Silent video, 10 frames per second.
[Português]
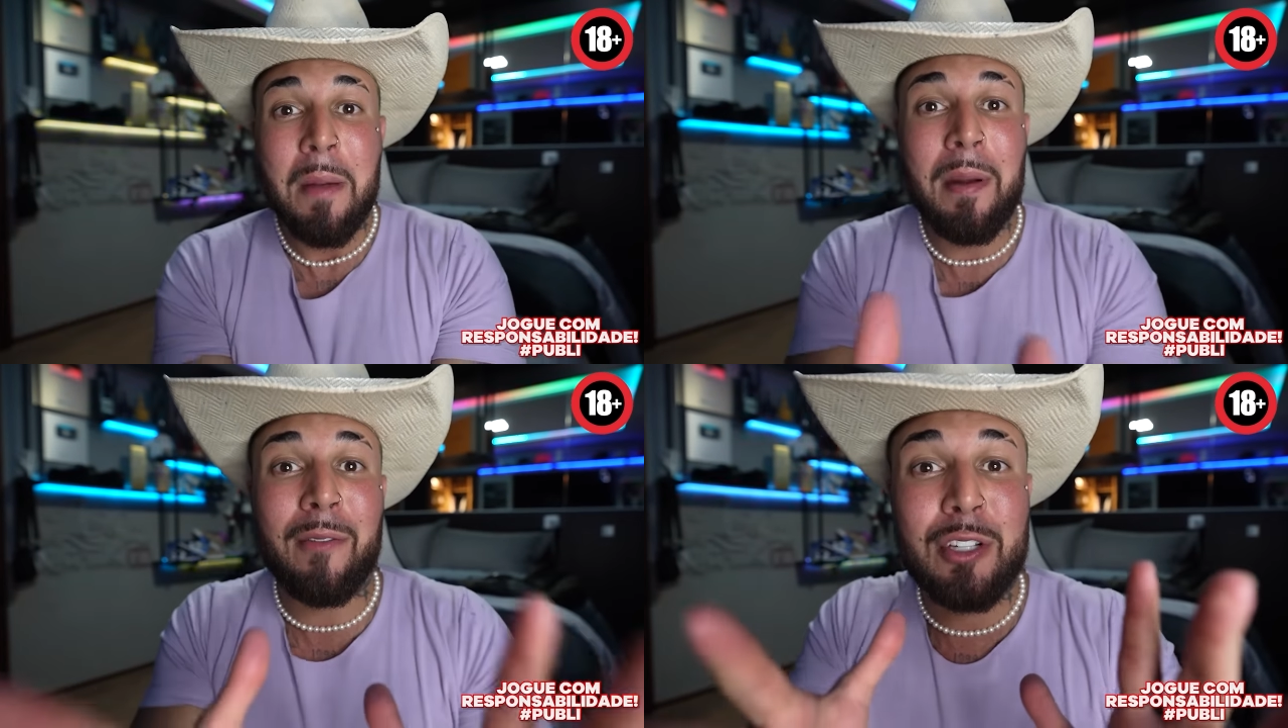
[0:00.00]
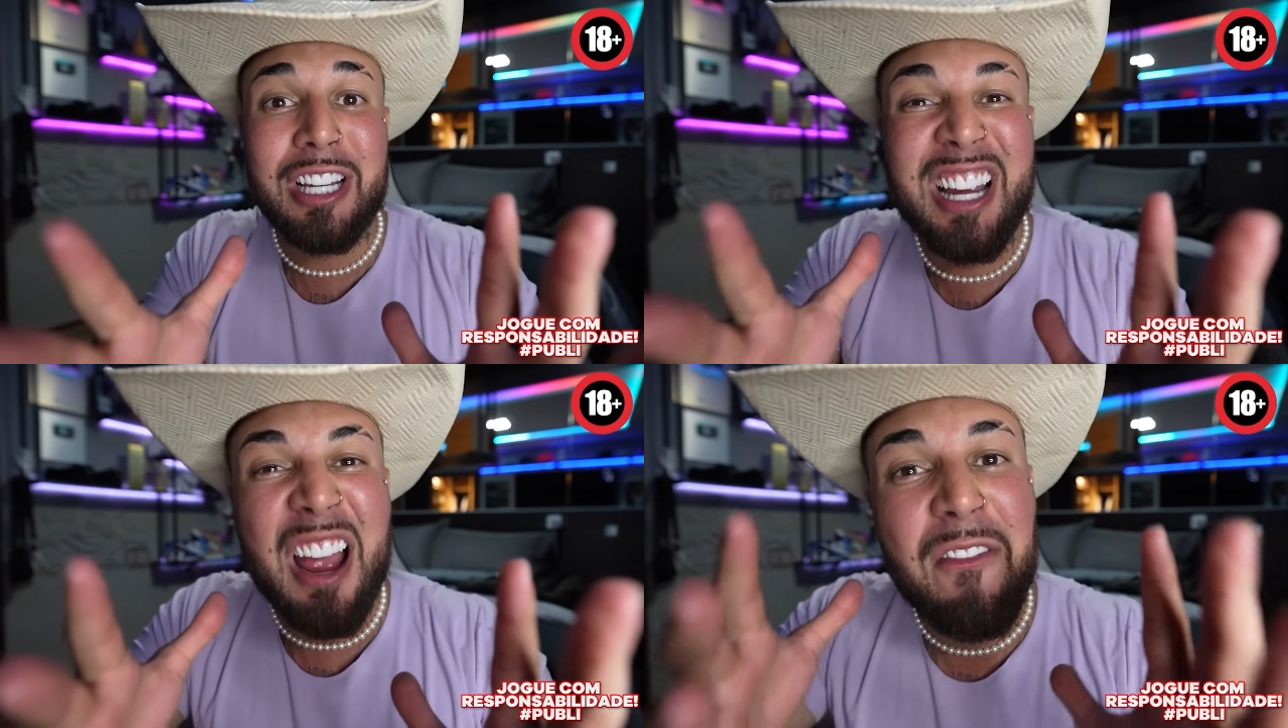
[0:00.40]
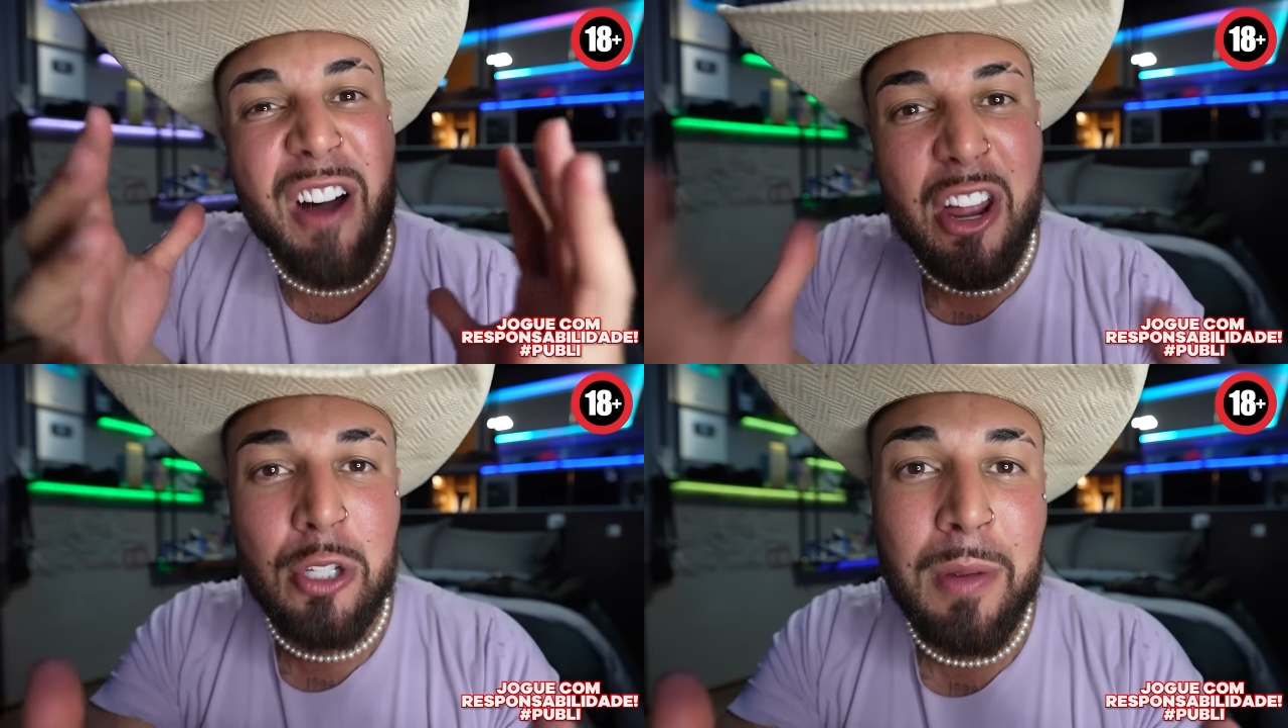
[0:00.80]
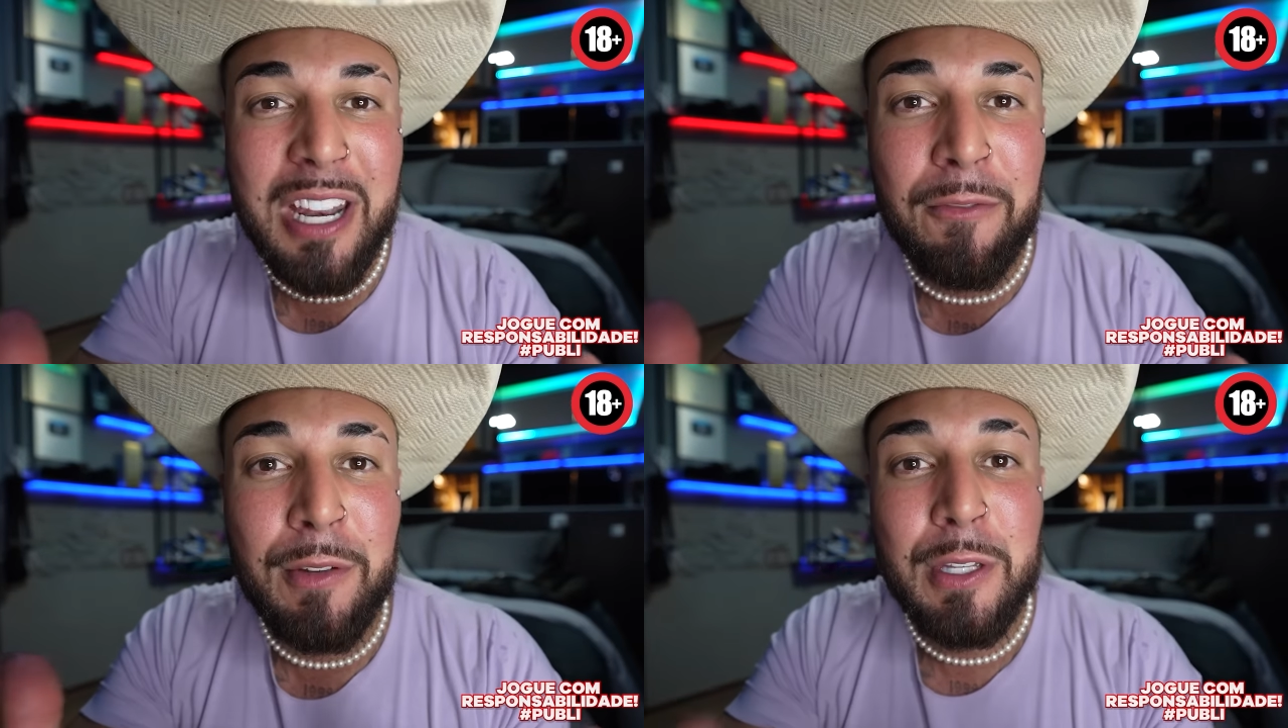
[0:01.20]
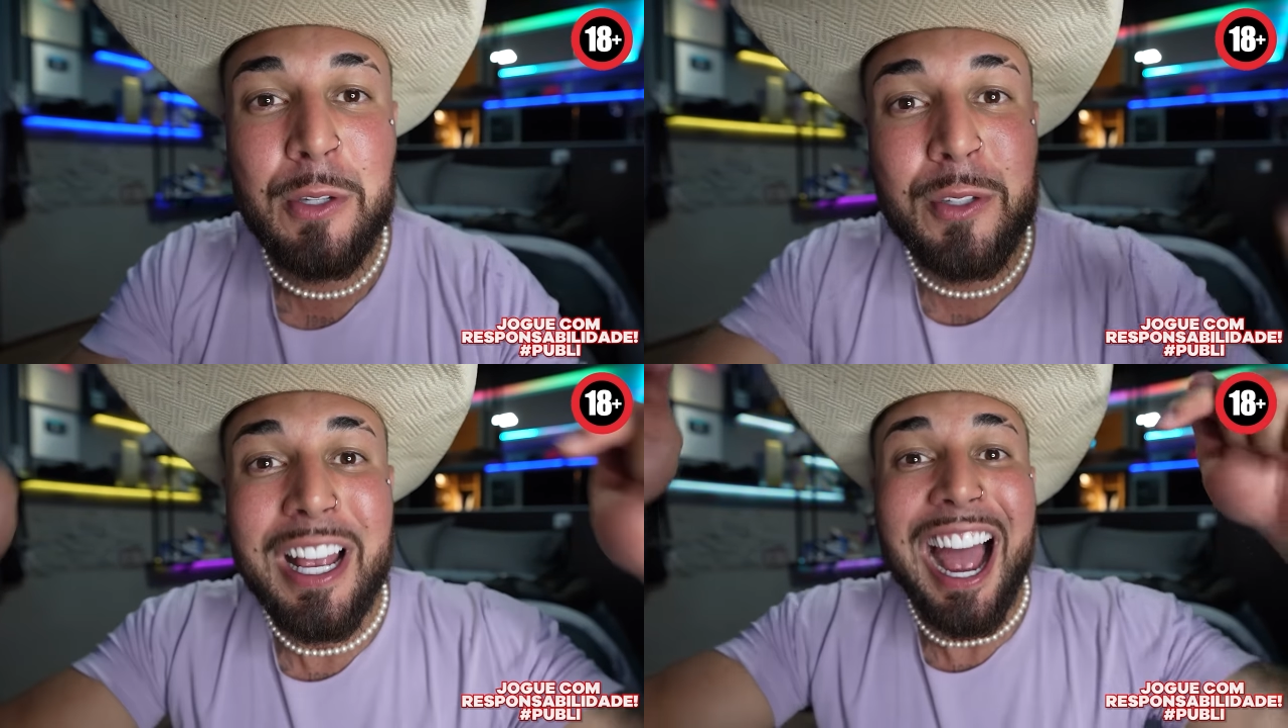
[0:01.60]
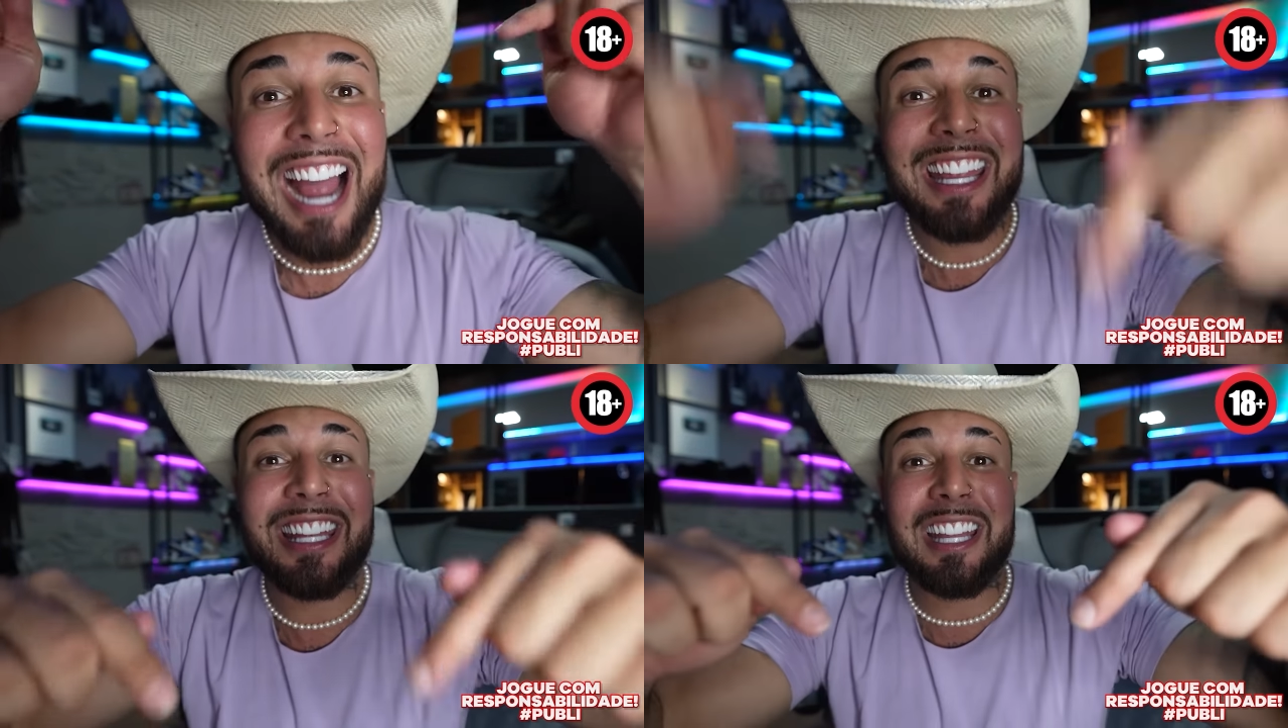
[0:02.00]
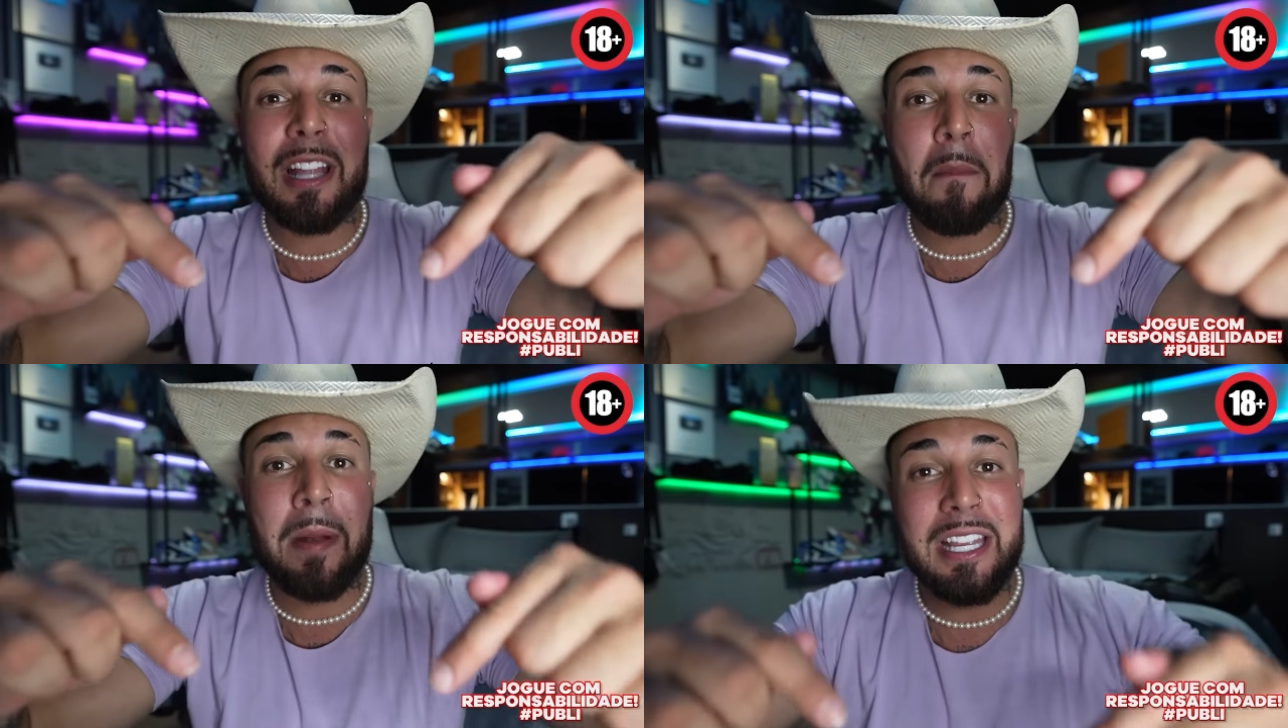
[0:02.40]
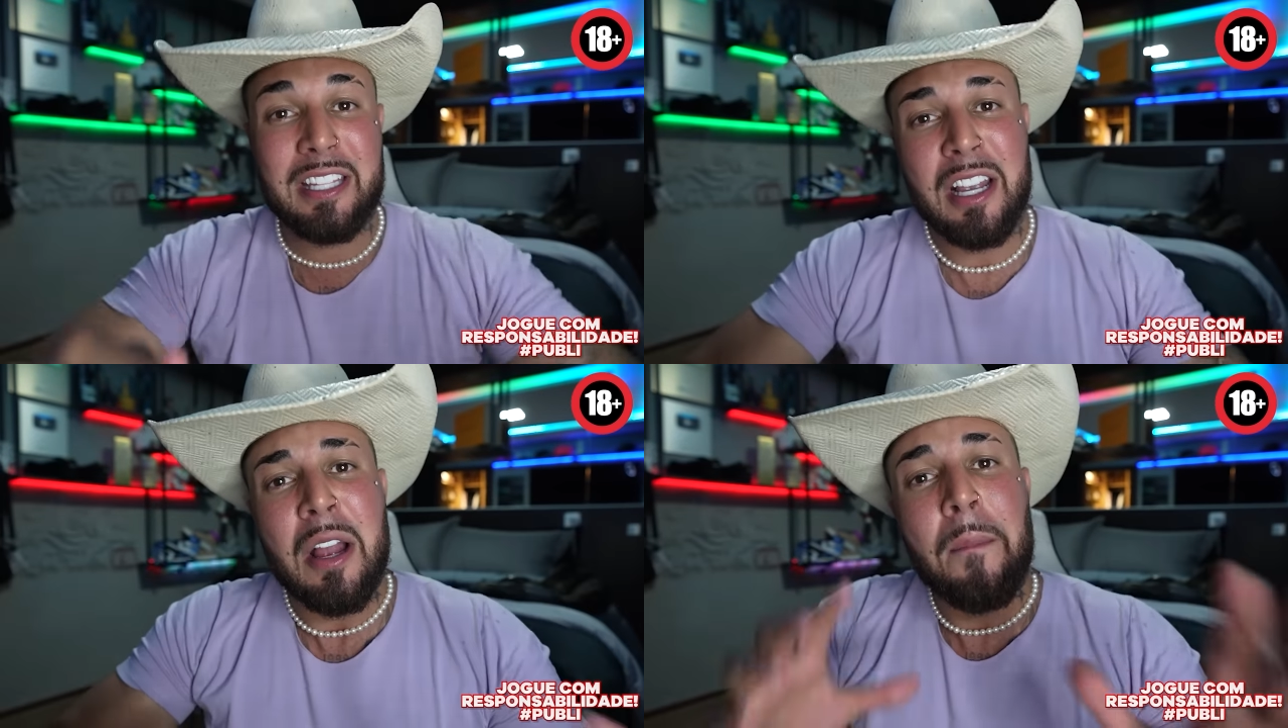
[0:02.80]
para você ganhar vários benefícios aqui dentro da Blaze.